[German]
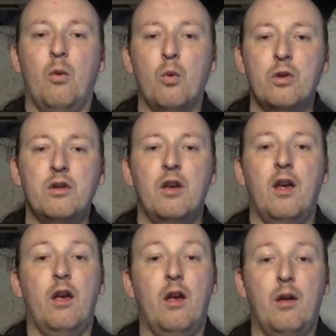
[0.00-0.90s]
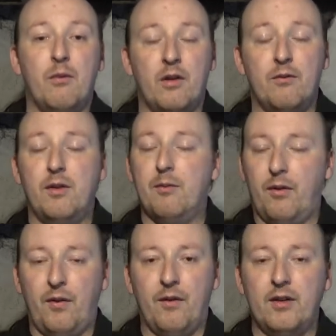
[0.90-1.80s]
und man, wie man
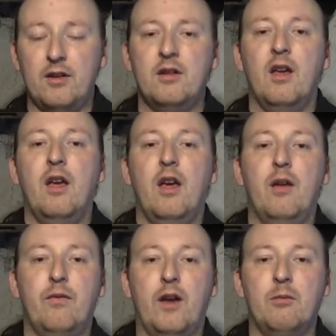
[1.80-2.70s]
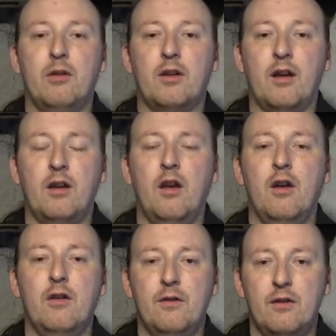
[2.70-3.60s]
es erwartet, empfängt man dann
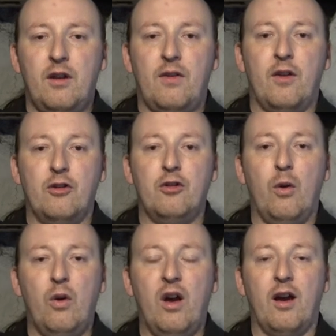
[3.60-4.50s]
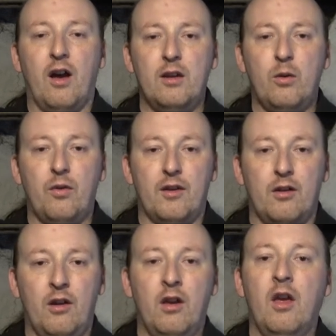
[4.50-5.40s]
tatsächlich auch
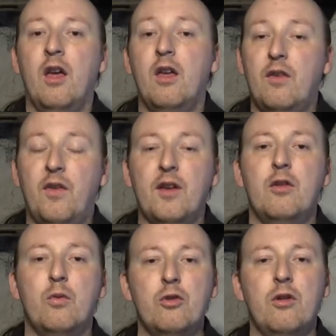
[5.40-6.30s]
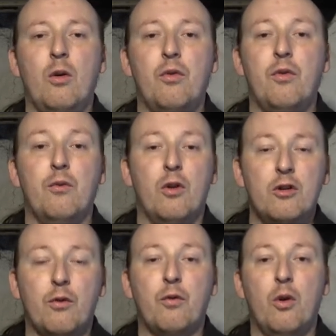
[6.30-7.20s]
Radiosender. Das hat durchaus
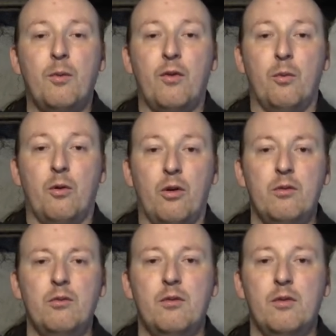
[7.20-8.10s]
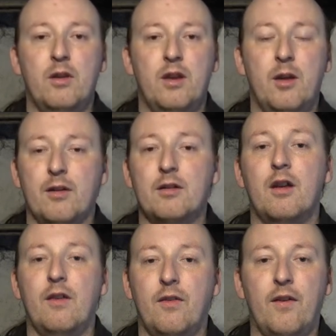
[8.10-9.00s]
wirklich auch früher mal so begonnen. Und jemand
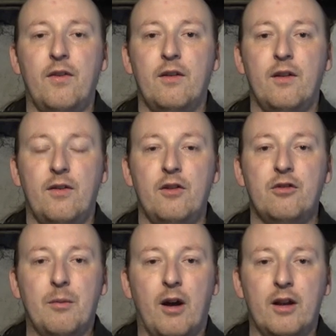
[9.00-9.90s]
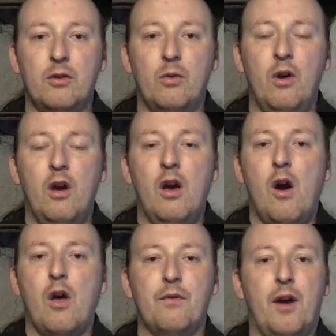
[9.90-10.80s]
saß tatsächlich am Radio und
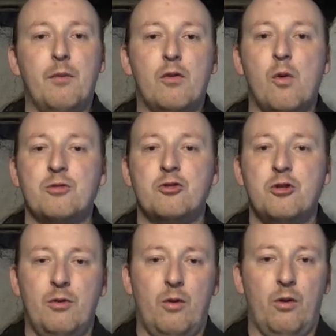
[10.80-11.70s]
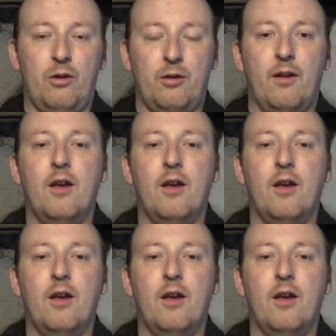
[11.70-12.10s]
hat auf einmal komische Stimmen gehört.